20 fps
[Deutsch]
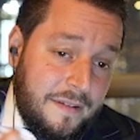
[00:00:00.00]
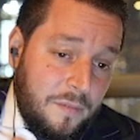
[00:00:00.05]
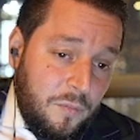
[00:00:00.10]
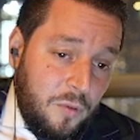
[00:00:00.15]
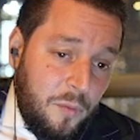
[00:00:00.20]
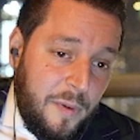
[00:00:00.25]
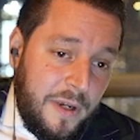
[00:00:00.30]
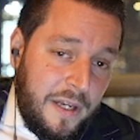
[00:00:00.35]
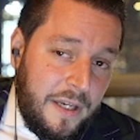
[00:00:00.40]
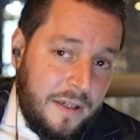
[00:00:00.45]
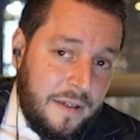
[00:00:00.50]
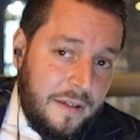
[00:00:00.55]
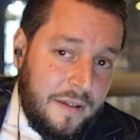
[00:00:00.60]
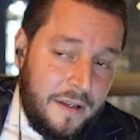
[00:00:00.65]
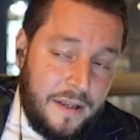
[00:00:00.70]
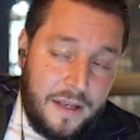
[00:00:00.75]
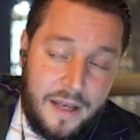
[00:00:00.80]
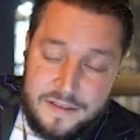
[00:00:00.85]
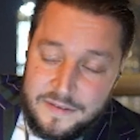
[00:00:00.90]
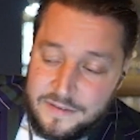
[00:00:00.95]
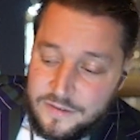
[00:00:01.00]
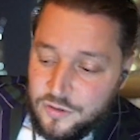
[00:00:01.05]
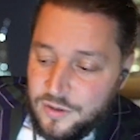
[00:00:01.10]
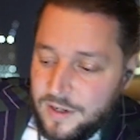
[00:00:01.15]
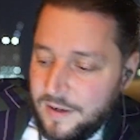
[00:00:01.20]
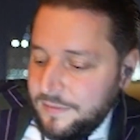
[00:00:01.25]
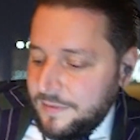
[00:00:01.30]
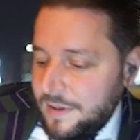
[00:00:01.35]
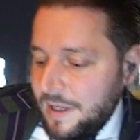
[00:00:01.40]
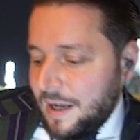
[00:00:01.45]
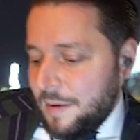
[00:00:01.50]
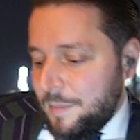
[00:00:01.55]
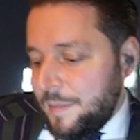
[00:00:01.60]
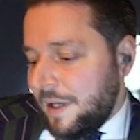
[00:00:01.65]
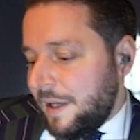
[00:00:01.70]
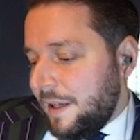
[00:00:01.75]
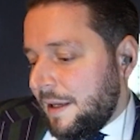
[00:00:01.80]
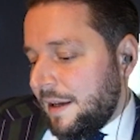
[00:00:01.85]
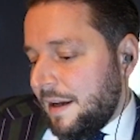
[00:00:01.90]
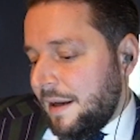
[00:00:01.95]
Er ist im Übrigen, er hat es geschafft nach
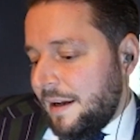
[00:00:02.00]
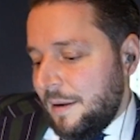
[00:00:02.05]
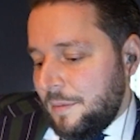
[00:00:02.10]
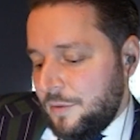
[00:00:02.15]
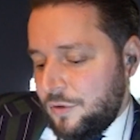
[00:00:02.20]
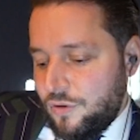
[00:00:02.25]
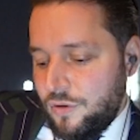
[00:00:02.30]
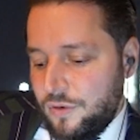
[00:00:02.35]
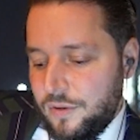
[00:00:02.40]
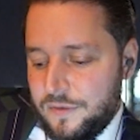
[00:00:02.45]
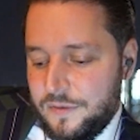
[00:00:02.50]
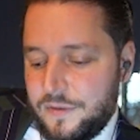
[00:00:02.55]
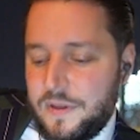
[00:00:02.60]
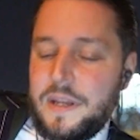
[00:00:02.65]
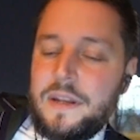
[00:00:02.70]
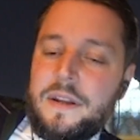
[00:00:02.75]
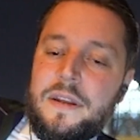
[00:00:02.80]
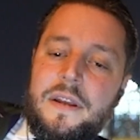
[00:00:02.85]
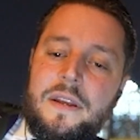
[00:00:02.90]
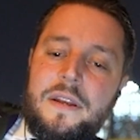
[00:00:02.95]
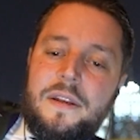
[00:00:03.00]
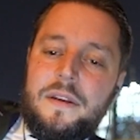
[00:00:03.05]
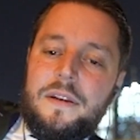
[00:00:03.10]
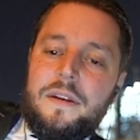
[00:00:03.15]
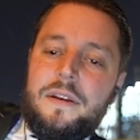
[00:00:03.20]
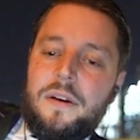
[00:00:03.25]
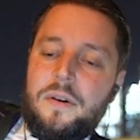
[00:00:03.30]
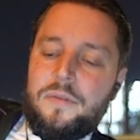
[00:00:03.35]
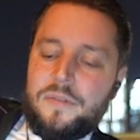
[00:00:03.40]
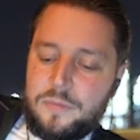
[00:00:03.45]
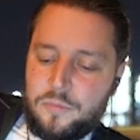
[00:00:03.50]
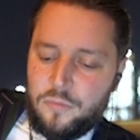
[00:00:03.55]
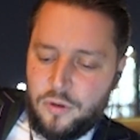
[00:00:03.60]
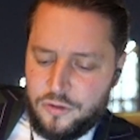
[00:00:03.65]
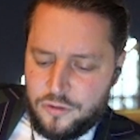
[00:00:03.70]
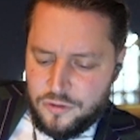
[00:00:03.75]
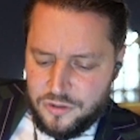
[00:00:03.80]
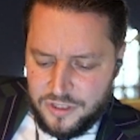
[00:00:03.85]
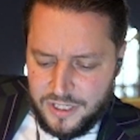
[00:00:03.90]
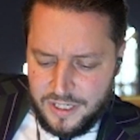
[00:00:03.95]
Amerika, habe ich schon gesehen. Äh, auf
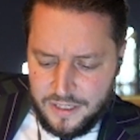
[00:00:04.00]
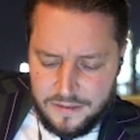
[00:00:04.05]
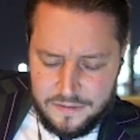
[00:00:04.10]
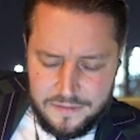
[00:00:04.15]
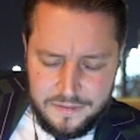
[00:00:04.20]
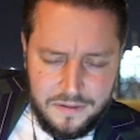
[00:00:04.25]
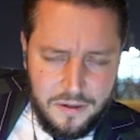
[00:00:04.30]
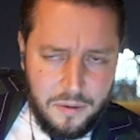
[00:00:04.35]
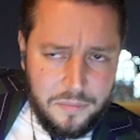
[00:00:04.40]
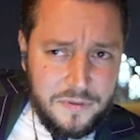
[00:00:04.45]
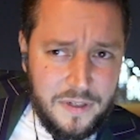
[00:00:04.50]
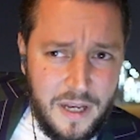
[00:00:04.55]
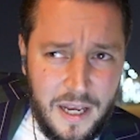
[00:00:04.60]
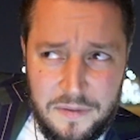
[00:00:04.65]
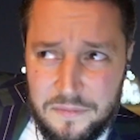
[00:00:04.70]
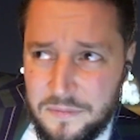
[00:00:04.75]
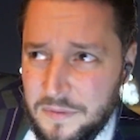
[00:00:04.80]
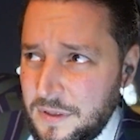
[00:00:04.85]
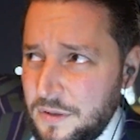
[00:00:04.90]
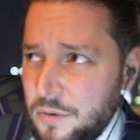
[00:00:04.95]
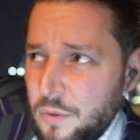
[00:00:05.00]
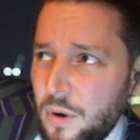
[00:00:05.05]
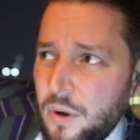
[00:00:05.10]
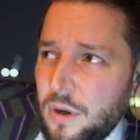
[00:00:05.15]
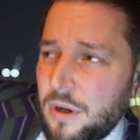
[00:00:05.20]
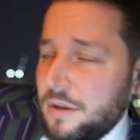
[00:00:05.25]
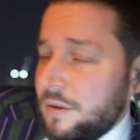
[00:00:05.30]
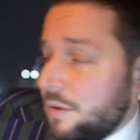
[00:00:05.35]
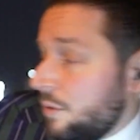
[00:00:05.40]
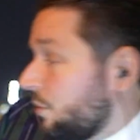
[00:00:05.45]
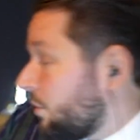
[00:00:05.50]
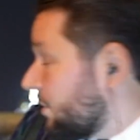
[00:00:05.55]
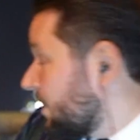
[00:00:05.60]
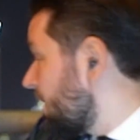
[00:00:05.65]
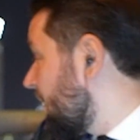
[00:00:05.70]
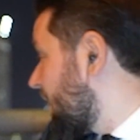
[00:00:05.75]
dem deutschen Channel ist, glaube ich, ein Video äh,